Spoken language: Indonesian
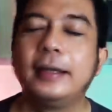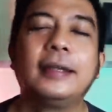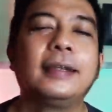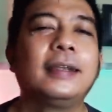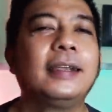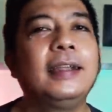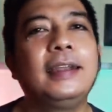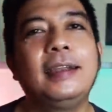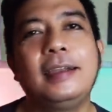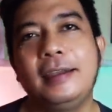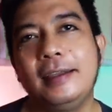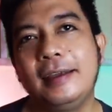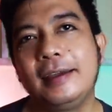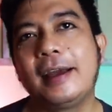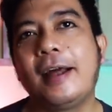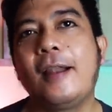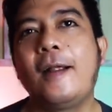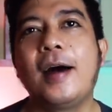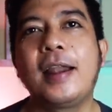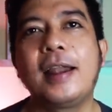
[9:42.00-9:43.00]
gini nih
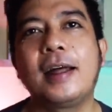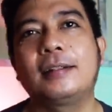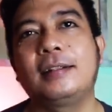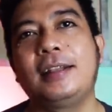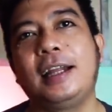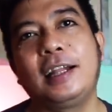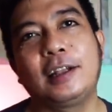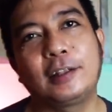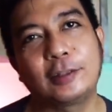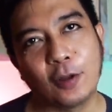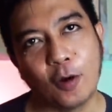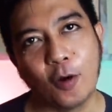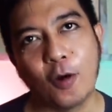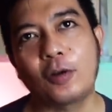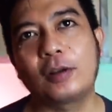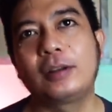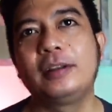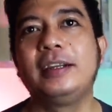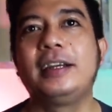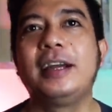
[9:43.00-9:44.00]
kalau anak
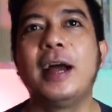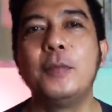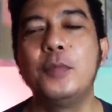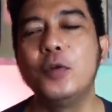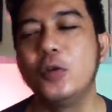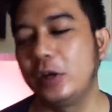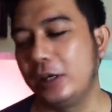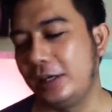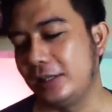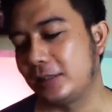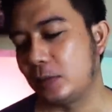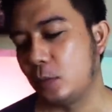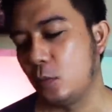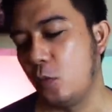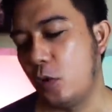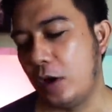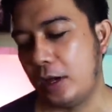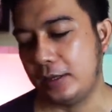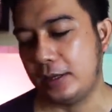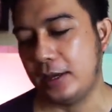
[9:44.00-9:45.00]
TikTok digabungin
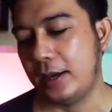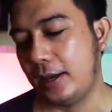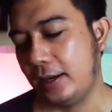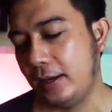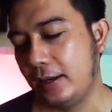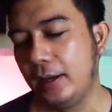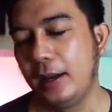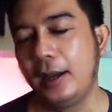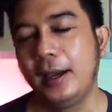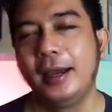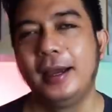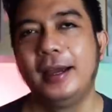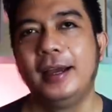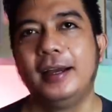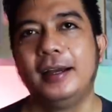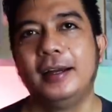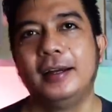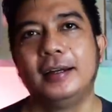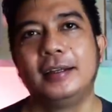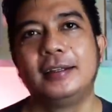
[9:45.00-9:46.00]
semuanya
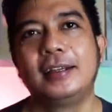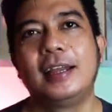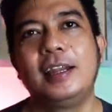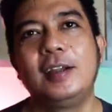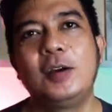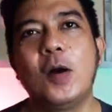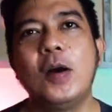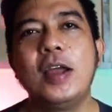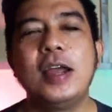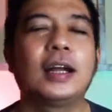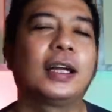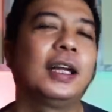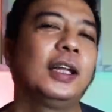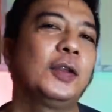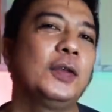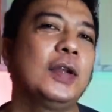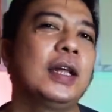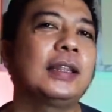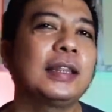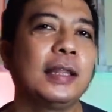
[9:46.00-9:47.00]
jadi goyangnya
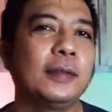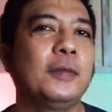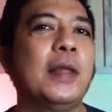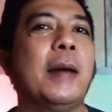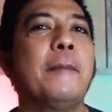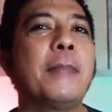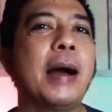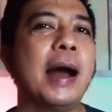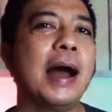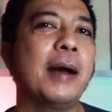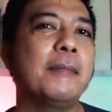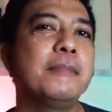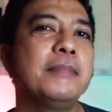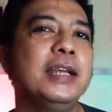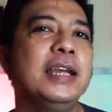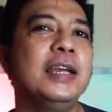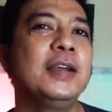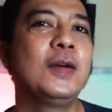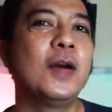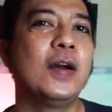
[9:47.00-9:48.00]
tuh udah, udah paham
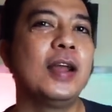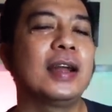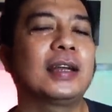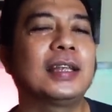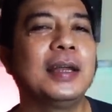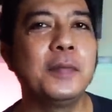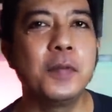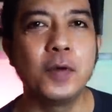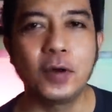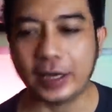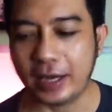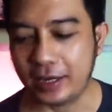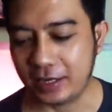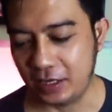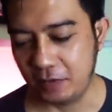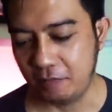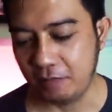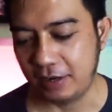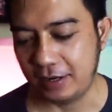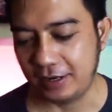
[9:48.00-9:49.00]
nih goyangnya mau kayak
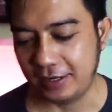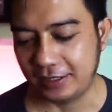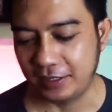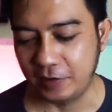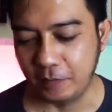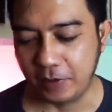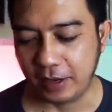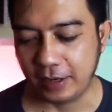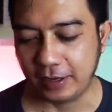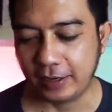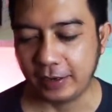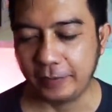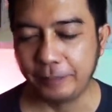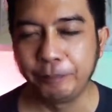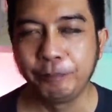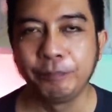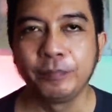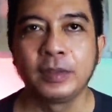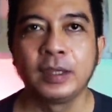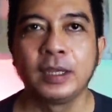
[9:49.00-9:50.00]
gimana gimana
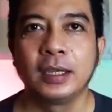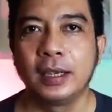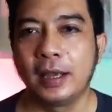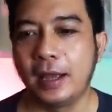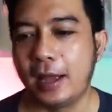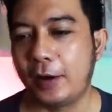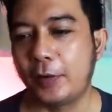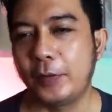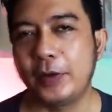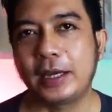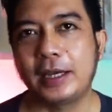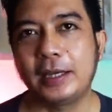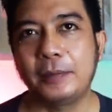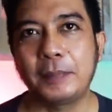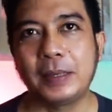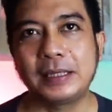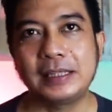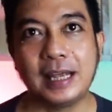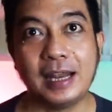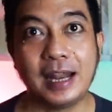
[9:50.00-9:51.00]
aku yakin
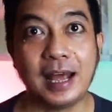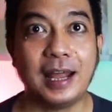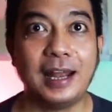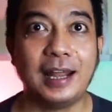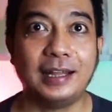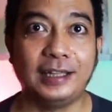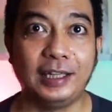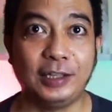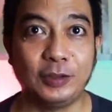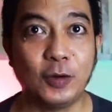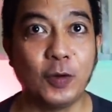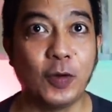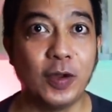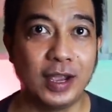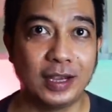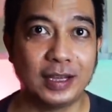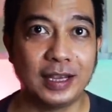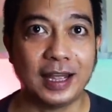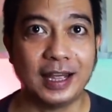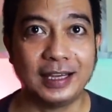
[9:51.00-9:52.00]
pasti anak-anak TikTok
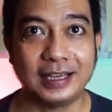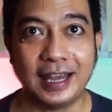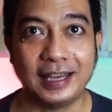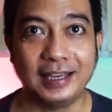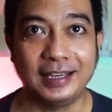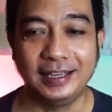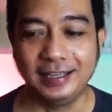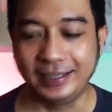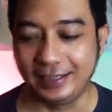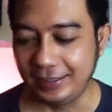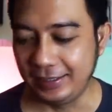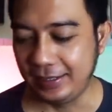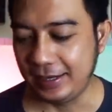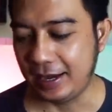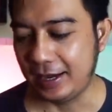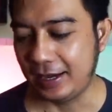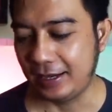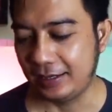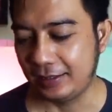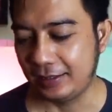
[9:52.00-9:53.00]
goyangnya kan kayak gini-gini ya